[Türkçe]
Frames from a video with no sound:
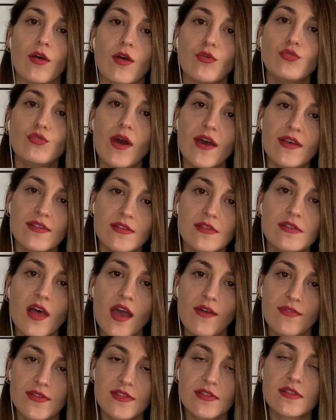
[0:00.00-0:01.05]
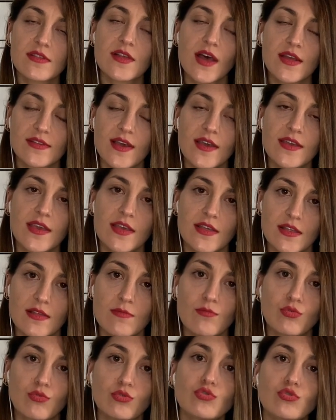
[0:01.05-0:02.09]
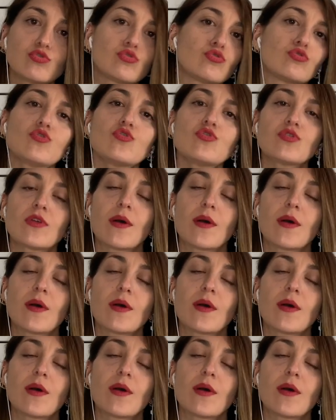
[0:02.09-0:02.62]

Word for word: Üniversitenin sayfasında zaten kesin bulursunuz